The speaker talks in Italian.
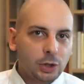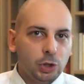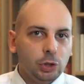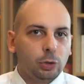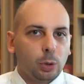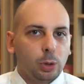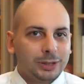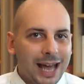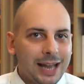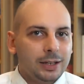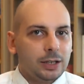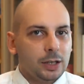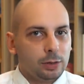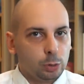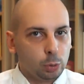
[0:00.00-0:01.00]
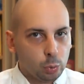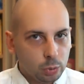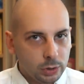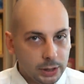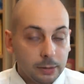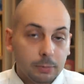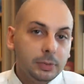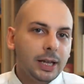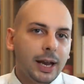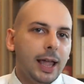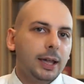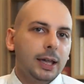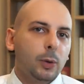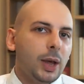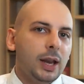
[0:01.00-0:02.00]
ci sono tanti studi, direi
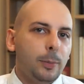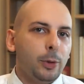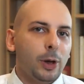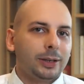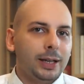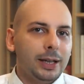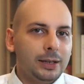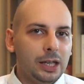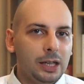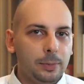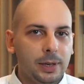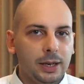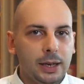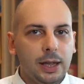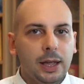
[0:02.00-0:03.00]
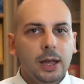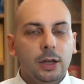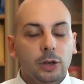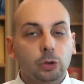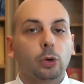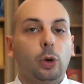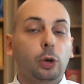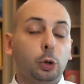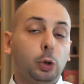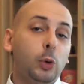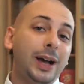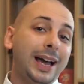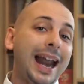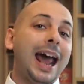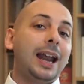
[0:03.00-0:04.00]
che quelli più attendibili sono di un
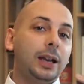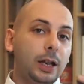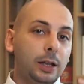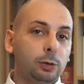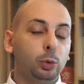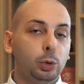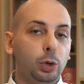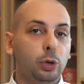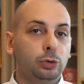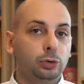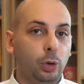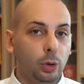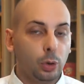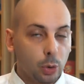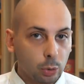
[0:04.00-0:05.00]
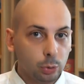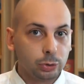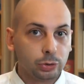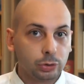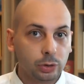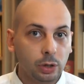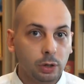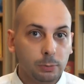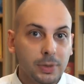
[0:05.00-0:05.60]
grande studioso russo,